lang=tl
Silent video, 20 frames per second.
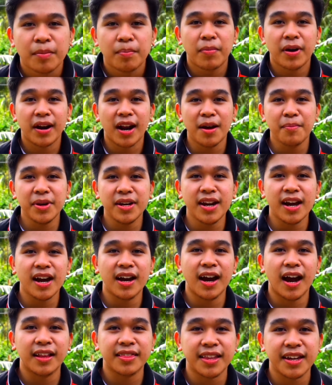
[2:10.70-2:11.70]
Marami na
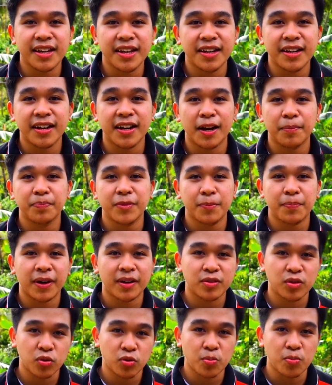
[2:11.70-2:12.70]
ang ating hinarap na
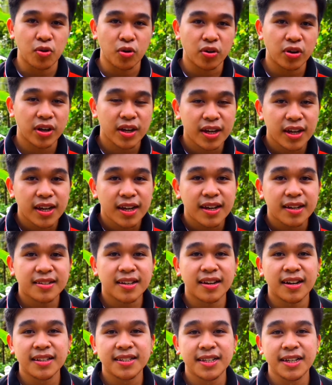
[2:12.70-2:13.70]
pagsubok.
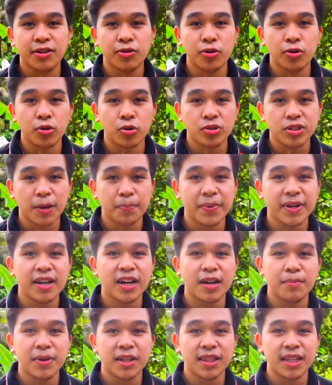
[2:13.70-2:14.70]
Isa na siguro sa
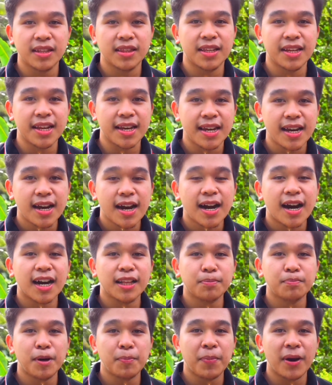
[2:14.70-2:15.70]
pinakamatindi
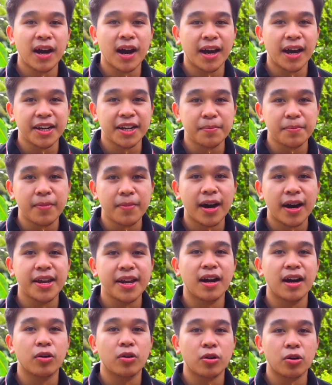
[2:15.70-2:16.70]
at mapanganib ay
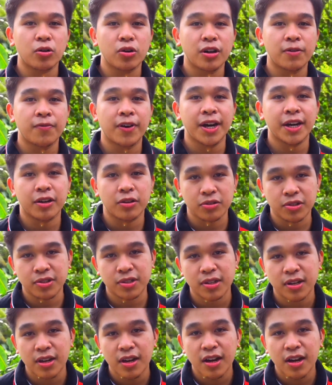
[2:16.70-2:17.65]
ang coronavirus